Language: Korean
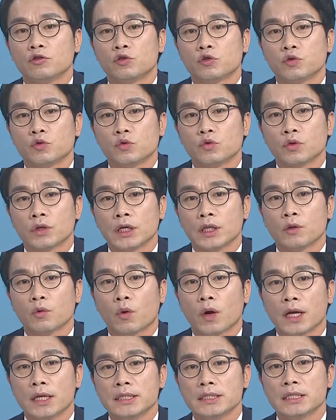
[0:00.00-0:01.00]
중국인
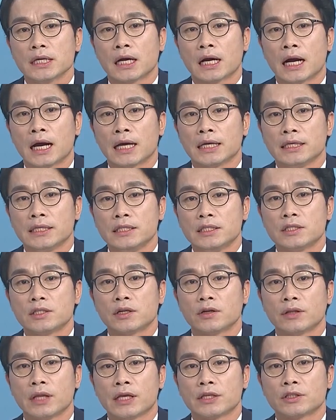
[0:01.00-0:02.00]
환자가
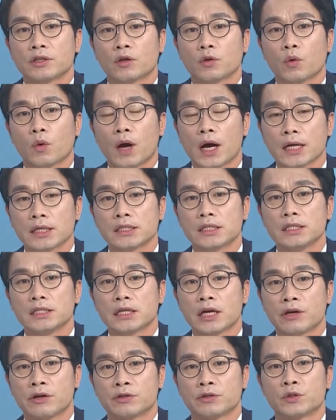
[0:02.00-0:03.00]
인천의 첫
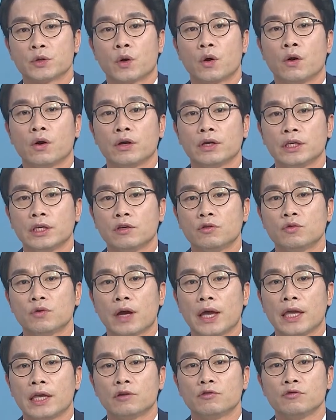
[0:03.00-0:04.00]
확진자였죠.
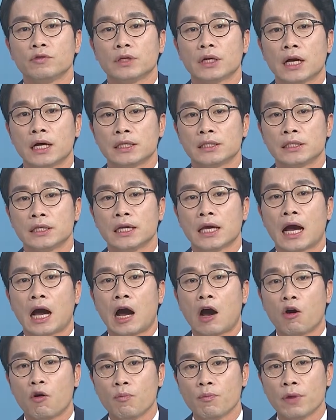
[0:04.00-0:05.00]
이후 A군까지
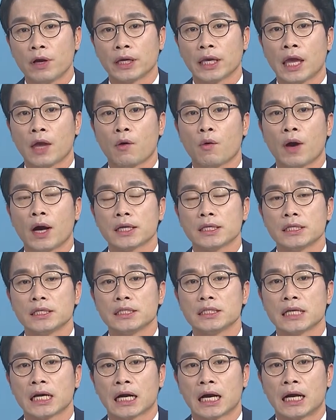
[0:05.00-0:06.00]
9명의
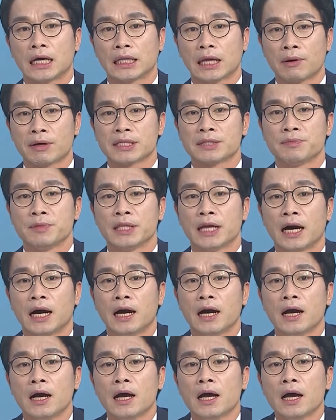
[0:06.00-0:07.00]
확진자가
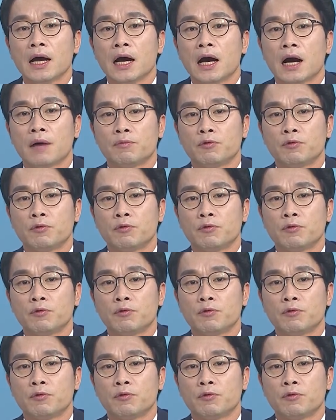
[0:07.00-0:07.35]
나왔습니다. 아,